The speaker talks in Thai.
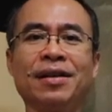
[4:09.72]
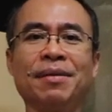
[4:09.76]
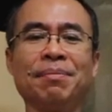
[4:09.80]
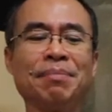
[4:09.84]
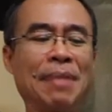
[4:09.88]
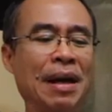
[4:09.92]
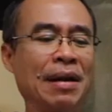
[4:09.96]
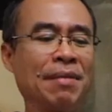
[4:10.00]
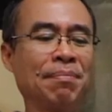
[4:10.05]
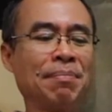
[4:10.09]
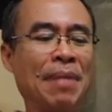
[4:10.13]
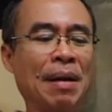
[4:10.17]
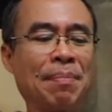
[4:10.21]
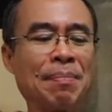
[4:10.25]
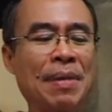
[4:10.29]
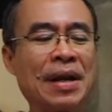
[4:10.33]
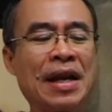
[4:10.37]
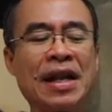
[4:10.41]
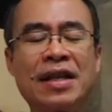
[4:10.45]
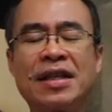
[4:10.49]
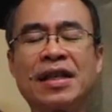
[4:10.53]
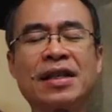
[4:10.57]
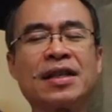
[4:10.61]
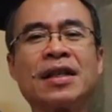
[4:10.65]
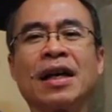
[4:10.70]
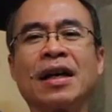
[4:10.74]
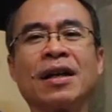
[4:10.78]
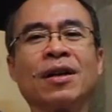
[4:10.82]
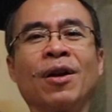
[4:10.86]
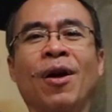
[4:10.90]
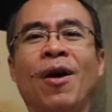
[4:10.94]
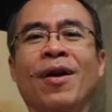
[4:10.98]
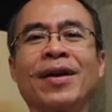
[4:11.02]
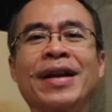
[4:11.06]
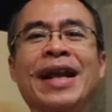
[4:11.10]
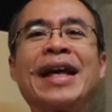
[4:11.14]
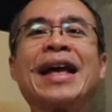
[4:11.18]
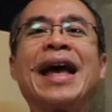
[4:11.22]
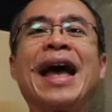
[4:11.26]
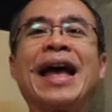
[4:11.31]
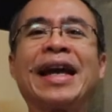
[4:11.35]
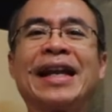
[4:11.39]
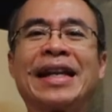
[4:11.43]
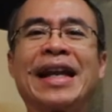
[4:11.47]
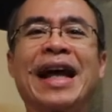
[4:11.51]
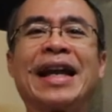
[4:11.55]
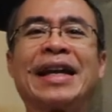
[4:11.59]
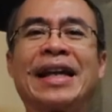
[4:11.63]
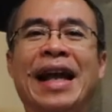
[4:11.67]
มันมันไม่ได้จะสึกหลอได้ง่าย
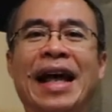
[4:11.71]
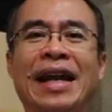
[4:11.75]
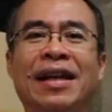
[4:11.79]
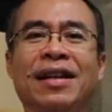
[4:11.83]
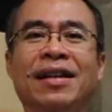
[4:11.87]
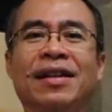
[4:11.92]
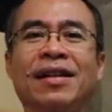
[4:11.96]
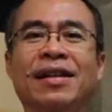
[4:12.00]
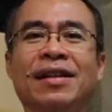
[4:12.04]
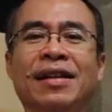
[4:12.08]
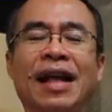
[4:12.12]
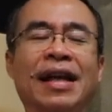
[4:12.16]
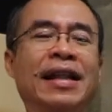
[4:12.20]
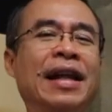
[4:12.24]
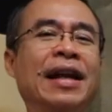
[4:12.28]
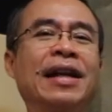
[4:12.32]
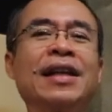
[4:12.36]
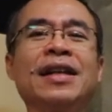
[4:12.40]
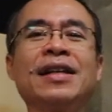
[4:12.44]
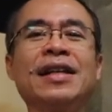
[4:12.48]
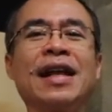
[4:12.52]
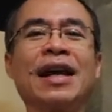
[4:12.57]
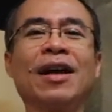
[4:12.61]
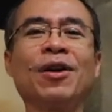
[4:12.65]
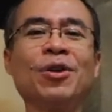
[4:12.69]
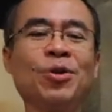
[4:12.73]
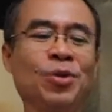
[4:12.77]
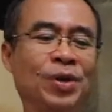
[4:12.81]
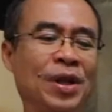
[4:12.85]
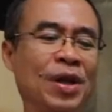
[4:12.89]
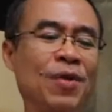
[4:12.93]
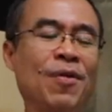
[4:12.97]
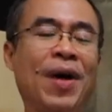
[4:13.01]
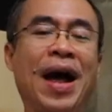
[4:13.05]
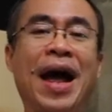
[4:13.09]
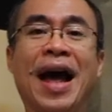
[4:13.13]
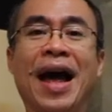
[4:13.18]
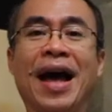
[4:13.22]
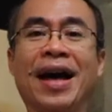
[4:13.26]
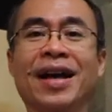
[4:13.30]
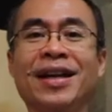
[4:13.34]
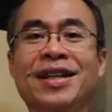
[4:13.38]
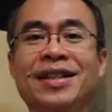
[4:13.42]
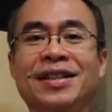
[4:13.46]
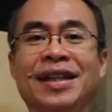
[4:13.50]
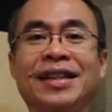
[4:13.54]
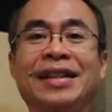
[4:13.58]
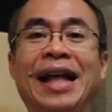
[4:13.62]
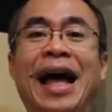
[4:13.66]
ขนาดนั้น แต่ทั้งนี้ทั้งนั้นก็อยู่ที่ว่า
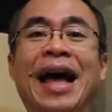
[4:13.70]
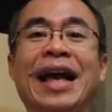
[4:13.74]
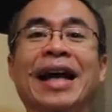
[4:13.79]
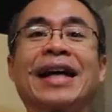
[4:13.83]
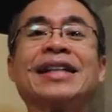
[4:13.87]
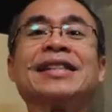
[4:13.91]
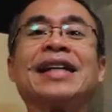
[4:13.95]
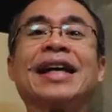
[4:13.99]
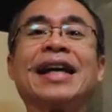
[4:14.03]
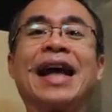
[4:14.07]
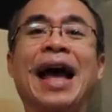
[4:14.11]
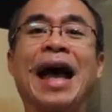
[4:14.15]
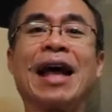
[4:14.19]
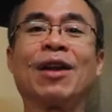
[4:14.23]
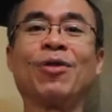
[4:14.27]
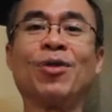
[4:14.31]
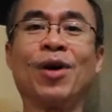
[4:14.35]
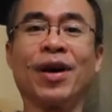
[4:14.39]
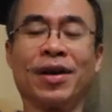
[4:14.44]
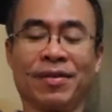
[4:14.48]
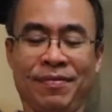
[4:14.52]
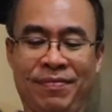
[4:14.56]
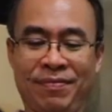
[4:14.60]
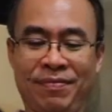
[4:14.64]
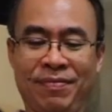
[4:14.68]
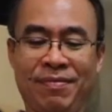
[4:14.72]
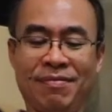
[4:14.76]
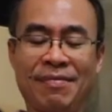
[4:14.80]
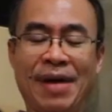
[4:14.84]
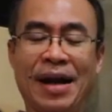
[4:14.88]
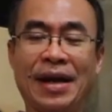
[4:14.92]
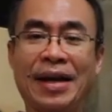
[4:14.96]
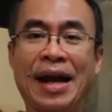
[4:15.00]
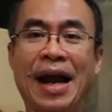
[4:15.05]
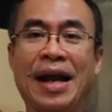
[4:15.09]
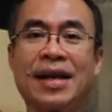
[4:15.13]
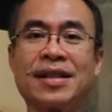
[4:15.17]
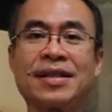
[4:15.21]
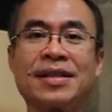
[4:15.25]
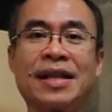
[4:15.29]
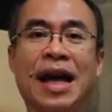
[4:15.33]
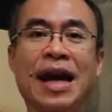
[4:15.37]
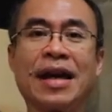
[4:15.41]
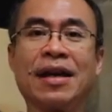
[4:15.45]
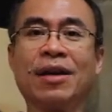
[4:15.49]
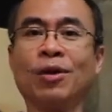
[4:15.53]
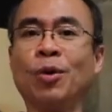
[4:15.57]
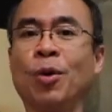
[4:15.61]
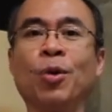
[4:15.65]
สไตล์การใช้งานด้วย บางท่าน
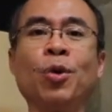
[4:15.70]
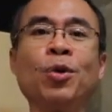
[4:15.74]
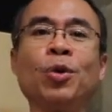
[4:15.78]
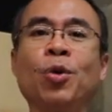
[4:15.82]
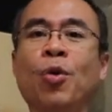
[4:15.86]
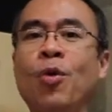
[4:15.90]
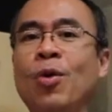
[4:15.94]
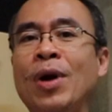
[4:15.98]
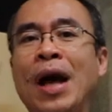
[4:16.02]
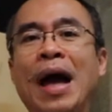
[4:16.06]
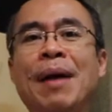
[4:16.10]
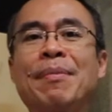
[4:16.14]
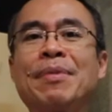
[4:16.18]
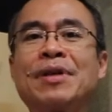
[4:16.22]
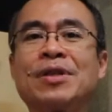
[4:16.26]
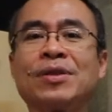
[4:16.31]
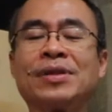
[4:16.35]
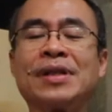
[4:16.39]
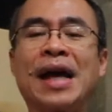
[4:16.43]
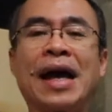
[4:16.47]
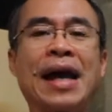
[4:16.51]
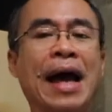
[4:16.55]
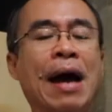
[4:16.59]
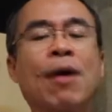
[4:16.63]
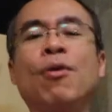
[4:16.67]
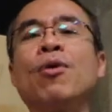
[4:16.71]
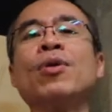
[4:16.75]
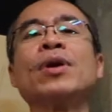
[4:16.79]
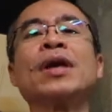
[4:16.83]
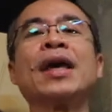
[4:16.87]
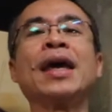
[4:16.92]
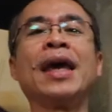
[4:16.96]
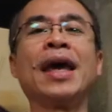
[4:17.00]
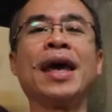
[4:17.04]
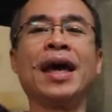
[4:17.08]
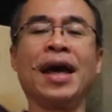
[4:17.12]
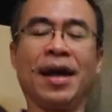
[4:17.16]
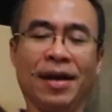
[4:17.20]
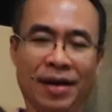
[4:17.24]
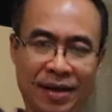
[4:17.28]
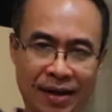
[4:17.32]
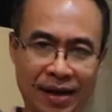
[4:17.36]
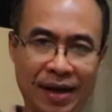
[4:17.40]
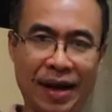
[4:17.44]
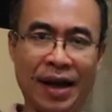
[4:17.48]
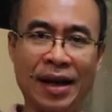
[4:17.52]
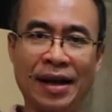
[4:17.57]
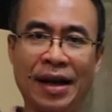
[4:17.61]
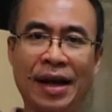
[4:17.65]
ใส่ถูรูถูกก้างไม่สนใจเอาโอเค
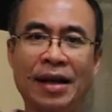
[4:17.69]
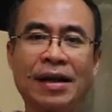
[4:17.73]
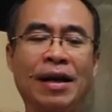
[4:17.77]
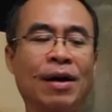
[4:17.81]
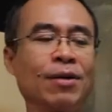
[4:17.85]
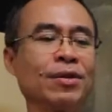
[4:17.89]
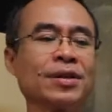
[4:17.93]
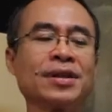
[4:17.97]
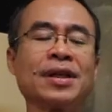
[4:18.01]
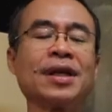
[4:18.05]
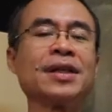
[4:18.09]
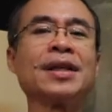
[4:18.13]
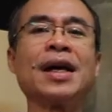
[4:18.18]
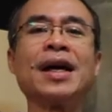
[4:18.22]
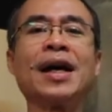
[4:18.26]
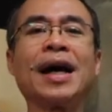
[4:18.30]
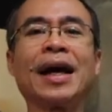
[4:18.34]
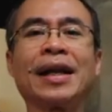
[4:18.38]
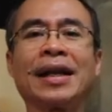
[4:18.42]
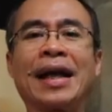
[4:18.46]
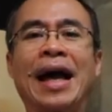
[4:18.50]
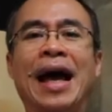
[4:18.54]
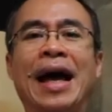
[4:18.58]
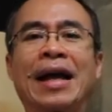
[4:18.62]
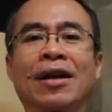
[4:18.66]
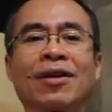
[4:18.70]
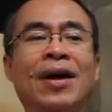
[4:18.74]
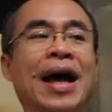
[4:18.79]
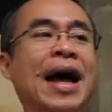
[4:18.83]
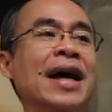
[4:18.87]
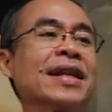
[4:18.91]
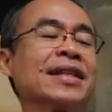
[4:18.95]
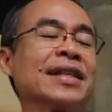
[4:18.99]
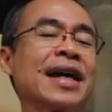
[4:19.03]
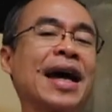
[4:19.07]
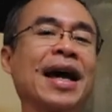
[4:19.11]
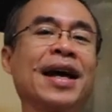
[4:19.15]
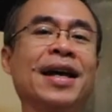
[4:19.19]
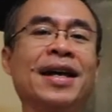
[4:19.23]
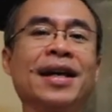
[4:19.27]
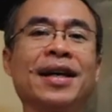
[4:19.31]
อันนั้นเขาเซอร์เซอร์ขาดขาดก็อาจจะ